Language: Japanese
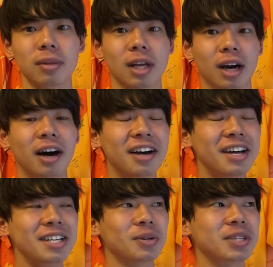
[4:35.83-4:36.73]
なんか、
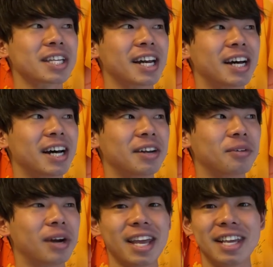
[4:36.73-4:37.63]
そいつから、
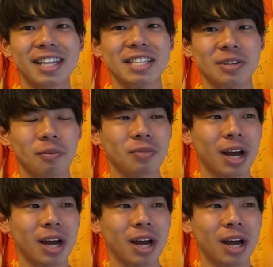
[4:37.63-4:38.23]
LINE 来たんですよ。